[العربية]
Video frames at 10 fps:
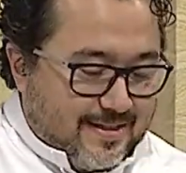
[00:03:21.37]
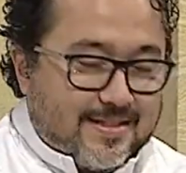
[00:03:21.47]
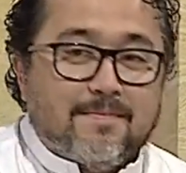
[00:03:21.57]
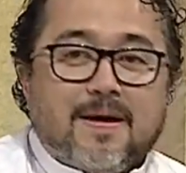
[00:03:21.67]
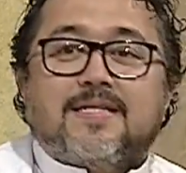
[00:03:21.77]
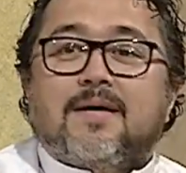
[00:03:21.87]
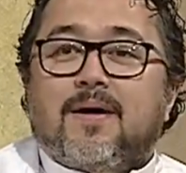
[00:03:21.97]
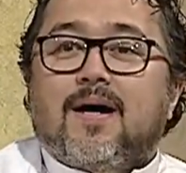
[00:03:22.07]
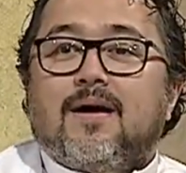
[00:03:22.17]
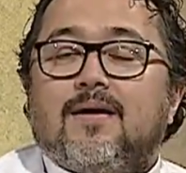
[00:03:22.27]
سما
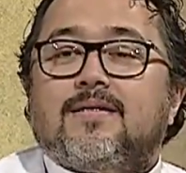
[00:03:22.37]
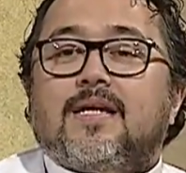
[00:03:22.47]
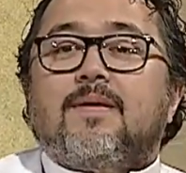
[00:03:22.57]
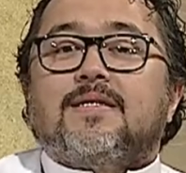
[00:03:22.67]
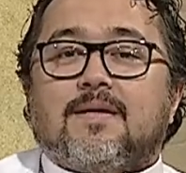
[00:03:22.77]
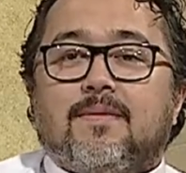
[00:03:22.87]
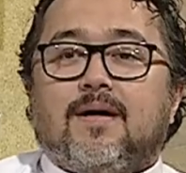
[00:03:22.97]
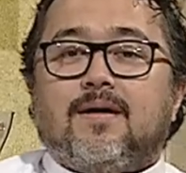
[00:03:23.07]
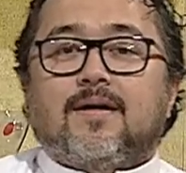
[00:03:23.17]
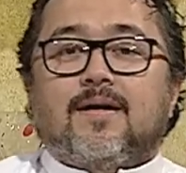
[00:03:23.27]
سما سما
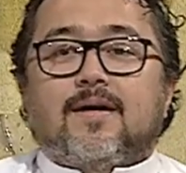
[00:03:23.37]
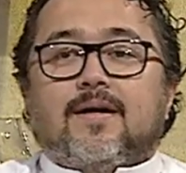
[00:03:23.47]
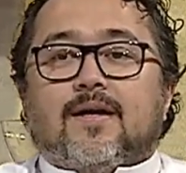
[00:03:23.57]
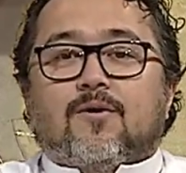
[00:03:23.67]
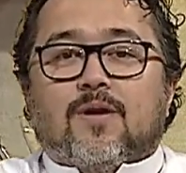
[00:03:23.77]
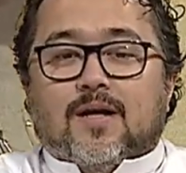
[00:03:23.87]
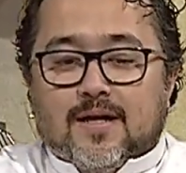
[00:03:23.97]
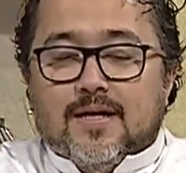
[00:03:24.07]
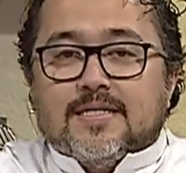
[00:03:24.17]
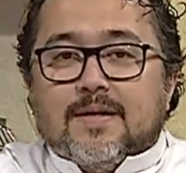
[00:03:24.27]
سما يقول لك
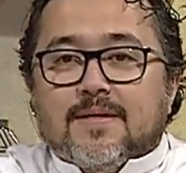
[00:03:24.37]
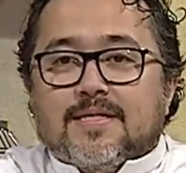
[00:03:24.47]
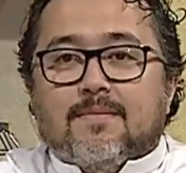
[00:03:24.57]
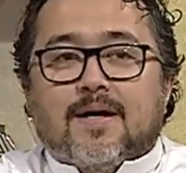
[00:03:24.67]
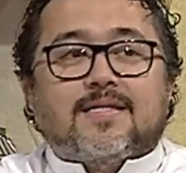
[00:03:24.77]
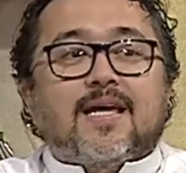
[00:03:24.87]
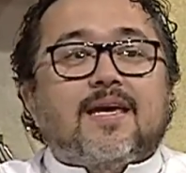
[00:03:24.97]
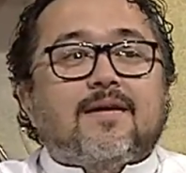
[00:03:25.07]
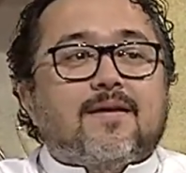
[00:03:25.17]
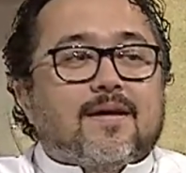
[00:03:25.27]
سما سما
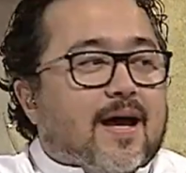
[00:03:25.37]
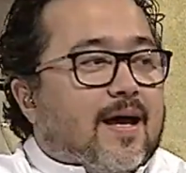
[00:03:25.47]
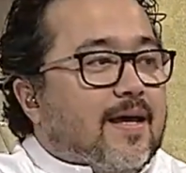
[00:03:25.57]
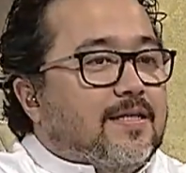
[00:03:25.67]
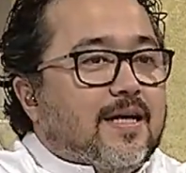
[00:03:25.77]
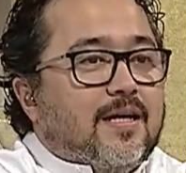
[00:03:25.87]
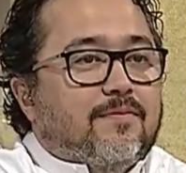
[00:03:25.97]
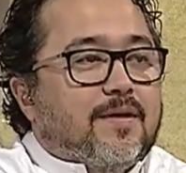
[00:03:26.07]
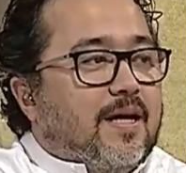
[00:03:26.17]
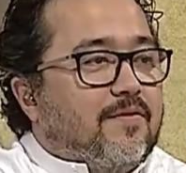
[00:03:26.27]
زي ايش
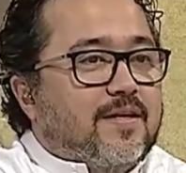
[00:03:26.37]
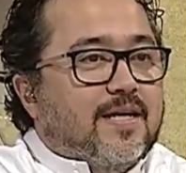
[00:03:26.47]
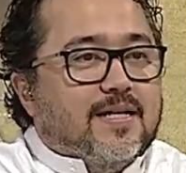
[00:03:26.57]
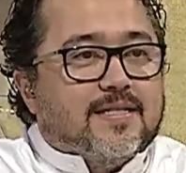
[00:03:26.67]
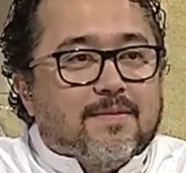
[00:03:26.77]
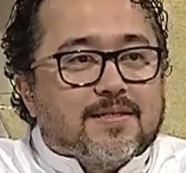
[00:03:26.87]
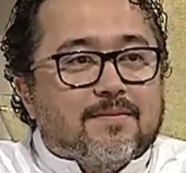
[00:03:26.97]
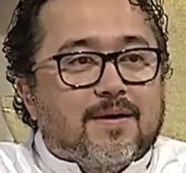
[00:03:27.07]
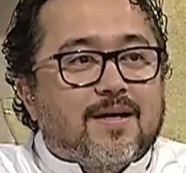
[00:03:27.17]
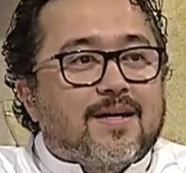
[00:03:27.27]
يعرف مين يعرف ايش يعني سما
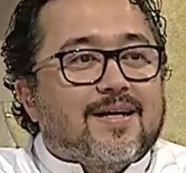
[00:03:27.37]
سما سم